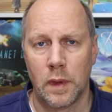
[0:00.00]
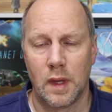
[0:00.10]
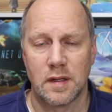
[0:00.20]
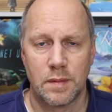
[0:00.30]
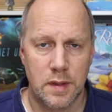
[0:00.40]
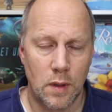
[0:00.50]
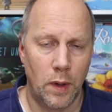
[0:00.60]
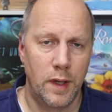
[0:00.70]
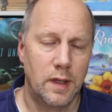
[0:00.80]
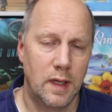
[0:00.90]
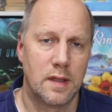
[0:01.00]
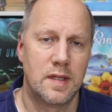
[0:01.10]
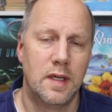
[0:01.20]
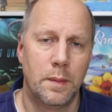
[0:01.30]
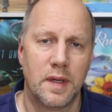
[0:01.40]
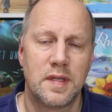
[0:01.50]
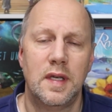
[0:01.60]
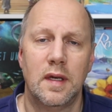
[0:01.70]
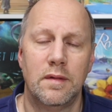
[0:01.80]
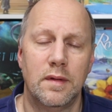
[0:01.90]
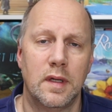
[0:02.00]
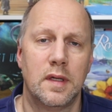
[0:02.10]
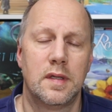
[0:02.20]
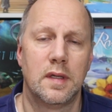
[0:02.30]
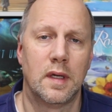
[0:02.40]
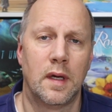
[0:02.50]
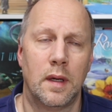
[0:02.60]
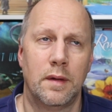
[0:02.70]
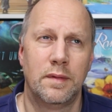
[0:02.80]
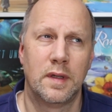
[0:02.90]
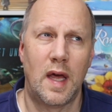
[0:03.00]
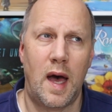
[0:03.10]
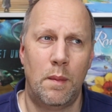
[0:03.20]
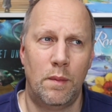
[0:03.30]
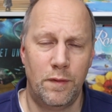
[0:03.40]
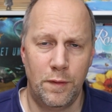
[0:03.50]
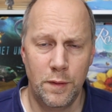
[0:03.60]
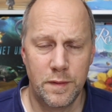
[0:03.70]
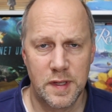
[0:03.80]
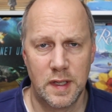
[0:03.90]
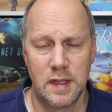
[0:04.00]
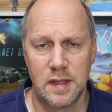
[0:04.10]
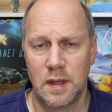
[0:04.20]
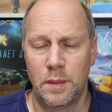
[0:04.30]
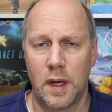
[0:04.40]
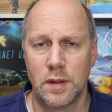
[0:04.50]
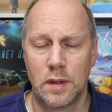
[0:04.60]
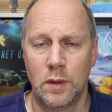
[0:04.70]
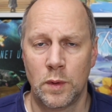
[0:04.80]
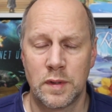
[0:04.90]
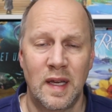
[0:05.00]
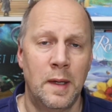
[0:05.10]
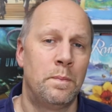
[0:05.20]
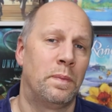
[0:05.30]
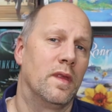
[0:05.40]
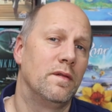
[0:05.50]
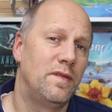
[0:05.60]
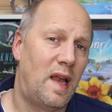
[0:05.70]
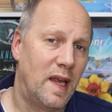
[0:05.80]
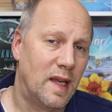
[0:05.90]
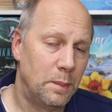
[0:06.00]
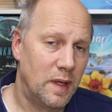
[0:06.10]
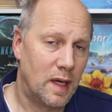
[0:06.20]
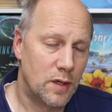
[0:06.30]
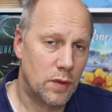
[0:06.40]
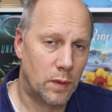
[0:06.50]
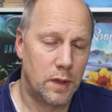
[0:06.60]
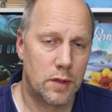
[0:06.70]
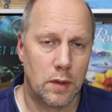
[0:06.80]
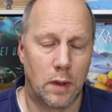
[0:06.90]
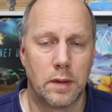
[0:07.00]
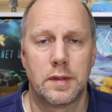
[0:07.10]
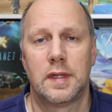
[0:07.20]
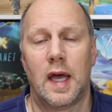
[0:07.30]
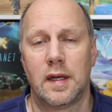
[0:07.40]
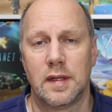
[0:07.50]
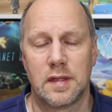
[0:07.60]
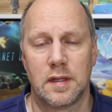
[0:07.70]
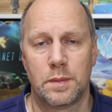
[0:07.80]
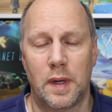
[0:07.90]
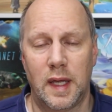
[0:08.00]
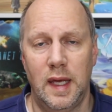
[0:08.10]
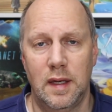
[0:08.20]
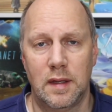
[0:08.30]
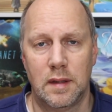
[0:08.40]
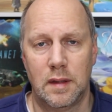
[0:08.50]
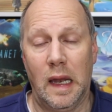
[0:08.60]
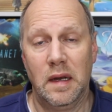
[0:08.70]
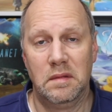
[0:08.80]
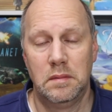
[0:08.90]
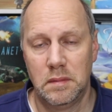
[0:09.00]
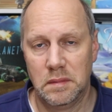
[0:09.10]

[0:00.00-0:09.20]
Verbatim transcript: Das, was heute jetzt hier passieren wird, äh, wird am 15. Dezember ausgelost. Und vielleicht habt ihr dann schon die Chance, ja, dass das Paket dann